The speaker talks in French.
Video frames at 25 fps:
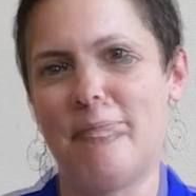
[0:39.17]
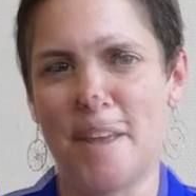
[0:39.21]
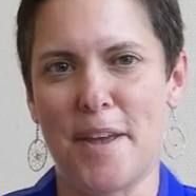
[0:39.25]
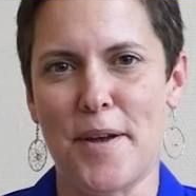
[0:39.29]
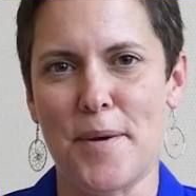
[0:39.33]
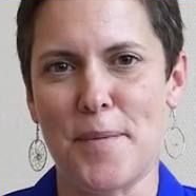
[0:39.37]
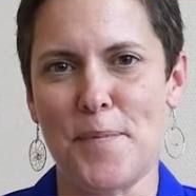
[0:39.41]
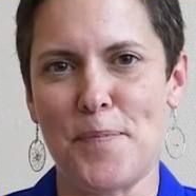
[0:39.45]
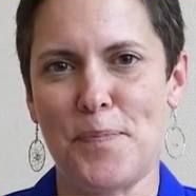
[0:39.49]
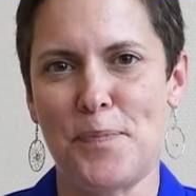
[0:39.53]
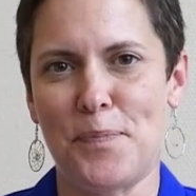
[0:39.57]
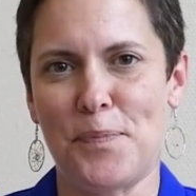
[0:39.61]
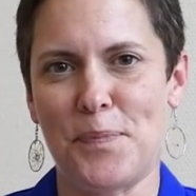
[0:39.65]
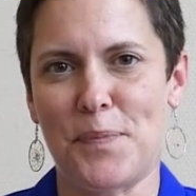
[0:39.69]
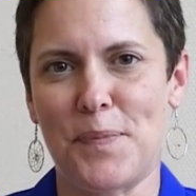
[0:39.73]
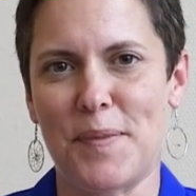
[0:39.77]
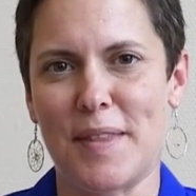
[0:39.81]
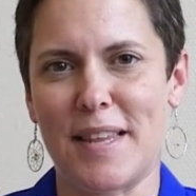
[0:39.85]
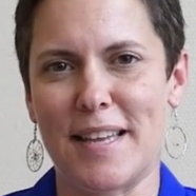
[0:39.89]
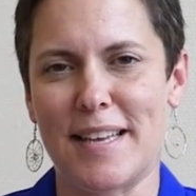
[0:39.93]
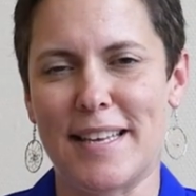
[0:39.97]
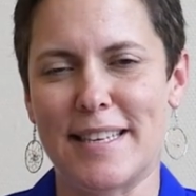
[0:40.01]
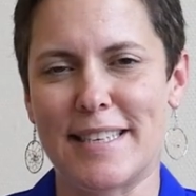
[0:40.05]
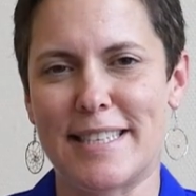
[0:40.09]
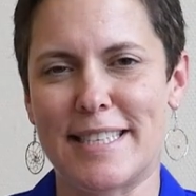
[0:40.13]
Euh,
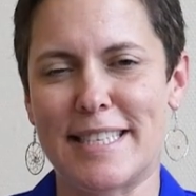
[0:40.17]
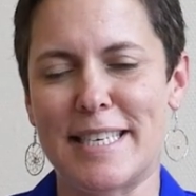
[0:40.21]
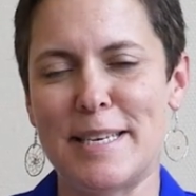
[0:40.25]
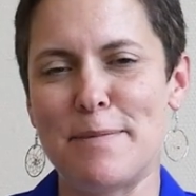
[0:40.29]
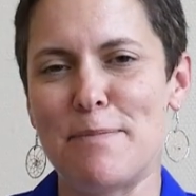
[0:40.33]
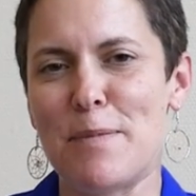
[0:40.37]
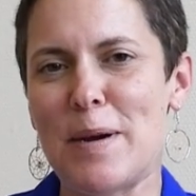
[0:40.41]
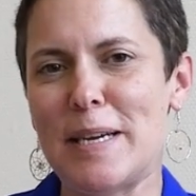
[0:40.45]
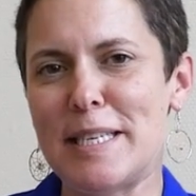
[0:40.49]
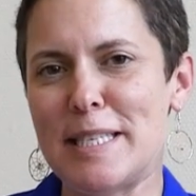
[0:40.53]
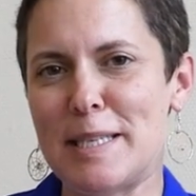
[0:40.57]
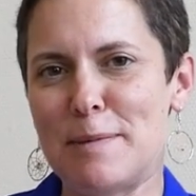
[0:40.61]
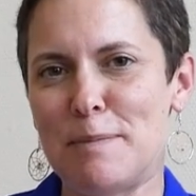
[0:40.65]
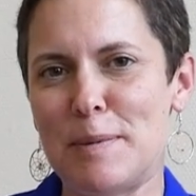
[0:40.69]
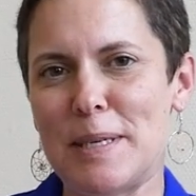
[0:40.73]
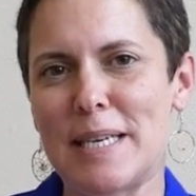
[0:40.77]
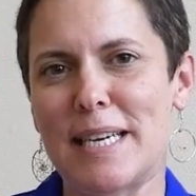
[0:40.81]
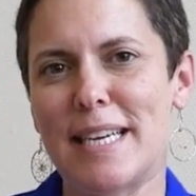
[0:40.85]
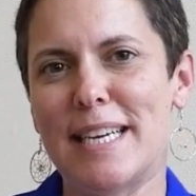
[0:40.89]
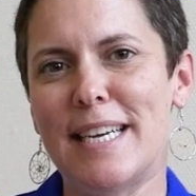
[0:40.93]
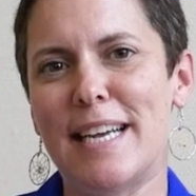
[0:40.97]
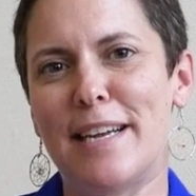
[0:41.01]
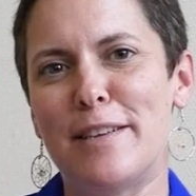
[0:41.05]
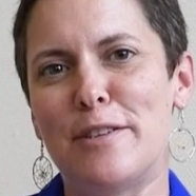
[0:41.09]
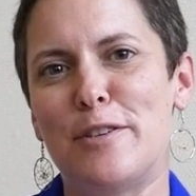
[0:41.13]
ce qui m'a
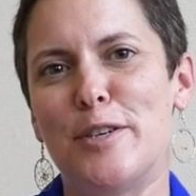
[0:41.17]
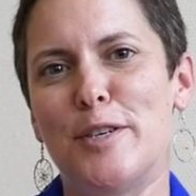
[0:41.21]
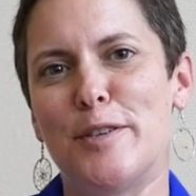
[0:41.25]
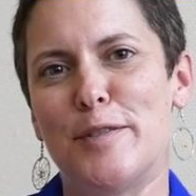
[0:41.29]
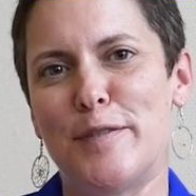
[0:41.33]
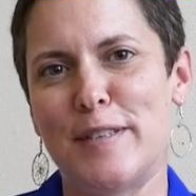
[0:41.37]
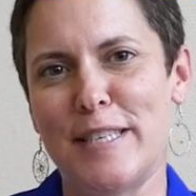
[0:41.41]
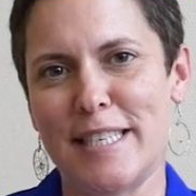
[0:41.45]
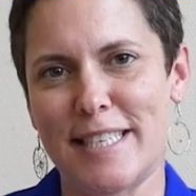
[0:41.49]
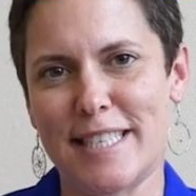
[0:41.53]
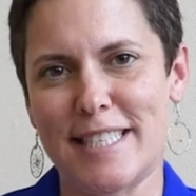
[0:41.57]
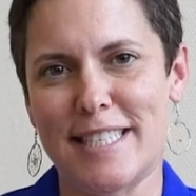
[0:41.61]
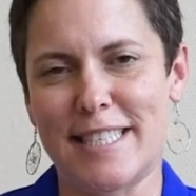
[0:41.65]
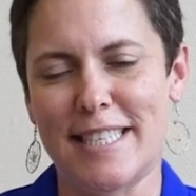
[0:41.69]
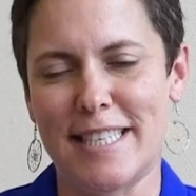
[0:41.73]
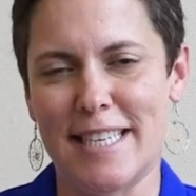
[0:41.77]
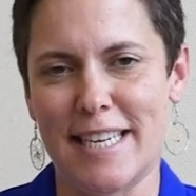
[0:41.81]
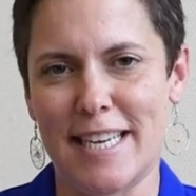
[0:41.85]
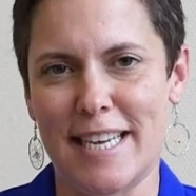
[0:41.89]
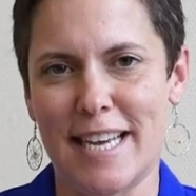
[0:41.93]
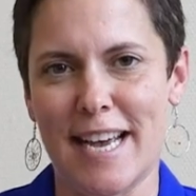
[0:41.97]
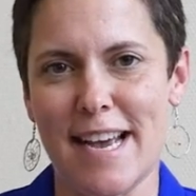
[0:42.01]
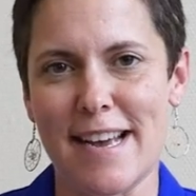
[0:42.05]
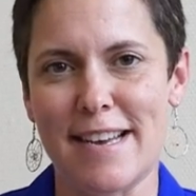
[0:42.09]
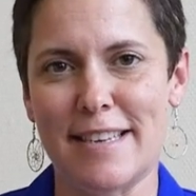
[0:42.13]
inspirée à devenir
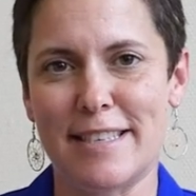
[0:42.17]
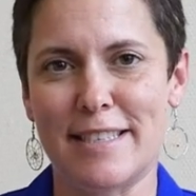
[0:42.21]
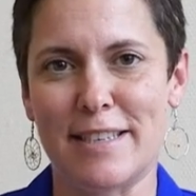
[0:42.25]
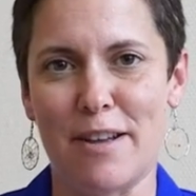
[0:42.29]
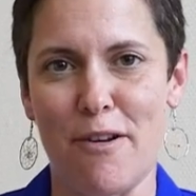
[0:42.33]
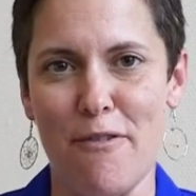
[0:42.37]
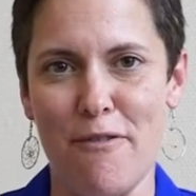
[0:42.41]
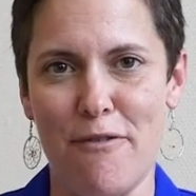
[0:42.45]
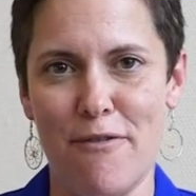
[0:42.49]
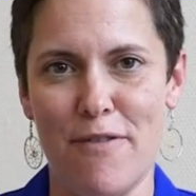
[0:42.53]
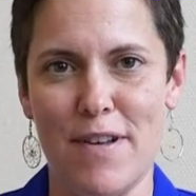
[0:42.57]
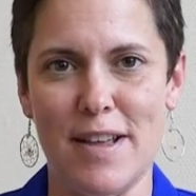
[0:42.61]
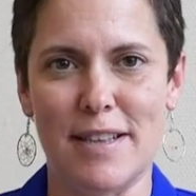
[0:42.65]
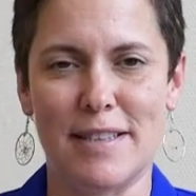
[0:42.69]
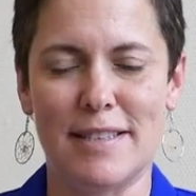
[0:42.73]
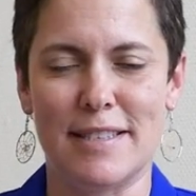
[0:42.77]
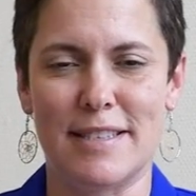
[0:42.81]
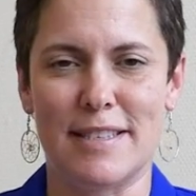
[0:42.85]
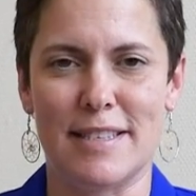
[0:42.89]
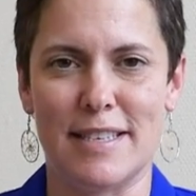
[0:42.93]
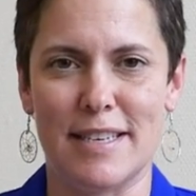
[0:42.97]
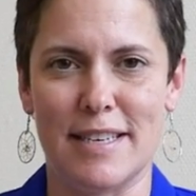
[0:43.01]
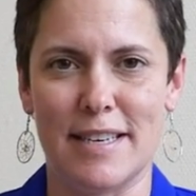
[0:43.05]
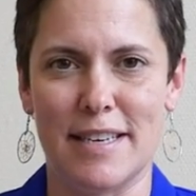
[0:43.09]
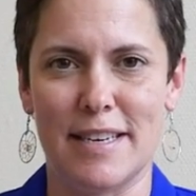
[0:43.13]
cinéaste, en fait,
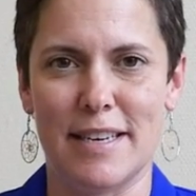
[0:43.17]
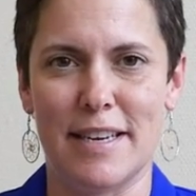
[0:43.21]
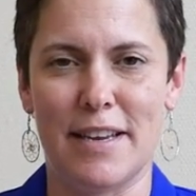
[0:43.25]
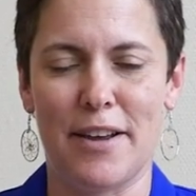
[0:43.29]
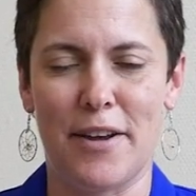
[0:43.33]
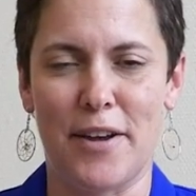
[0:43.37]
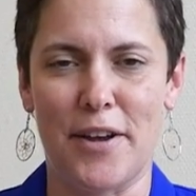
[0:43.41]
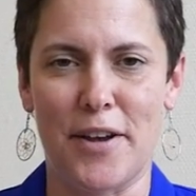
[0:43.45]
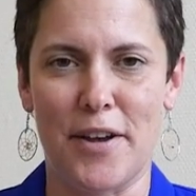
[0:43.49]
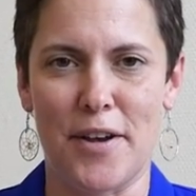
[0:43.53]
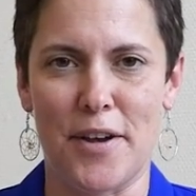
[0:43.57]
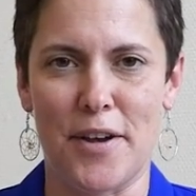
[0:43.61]
c'est